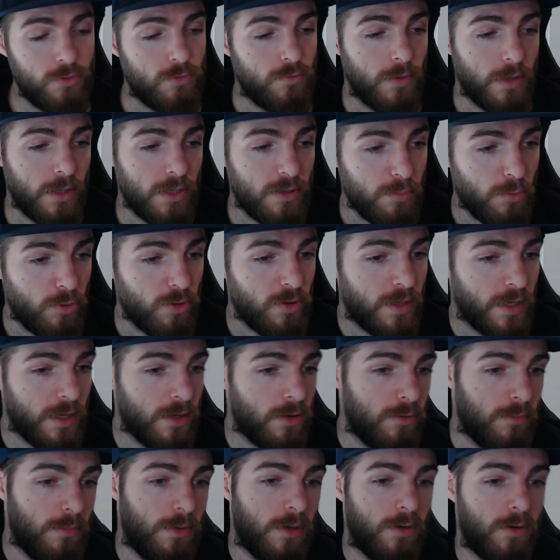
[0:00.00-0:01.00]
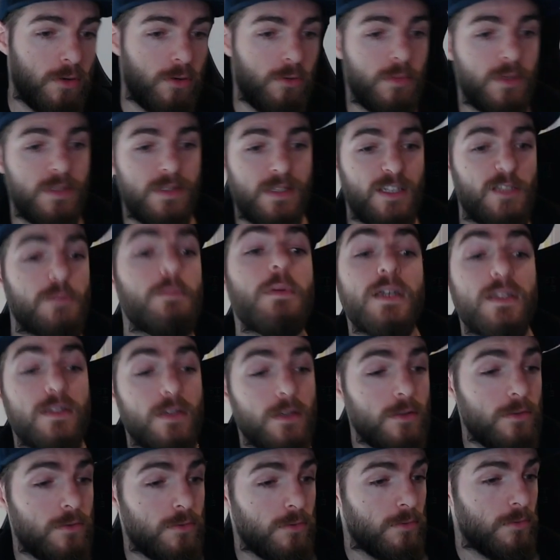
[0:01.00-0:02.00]
voudrais te montrer comment, comment ça se
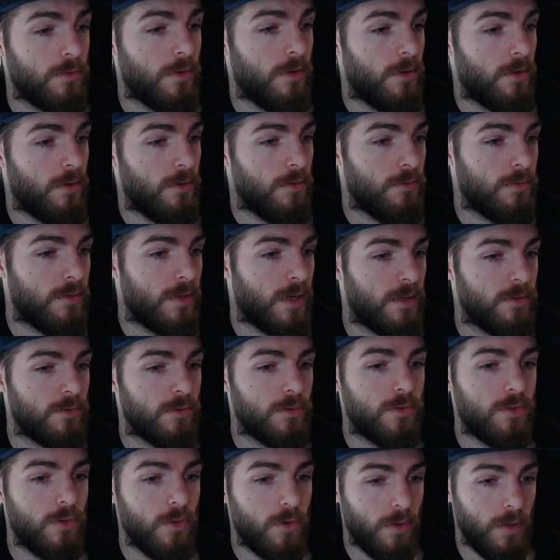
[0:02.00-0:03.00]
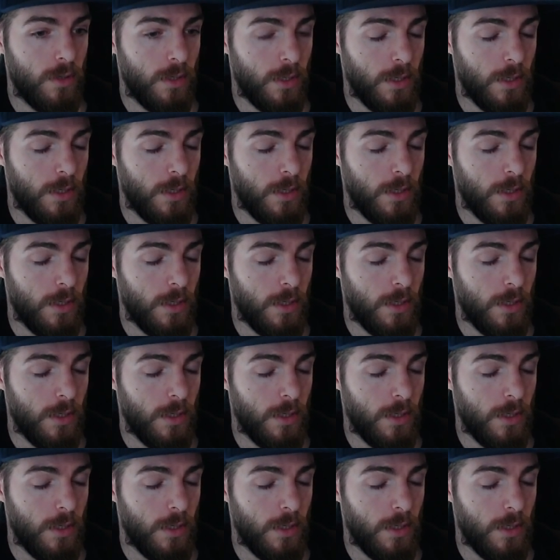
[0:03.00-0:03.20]
présente, une, traduction.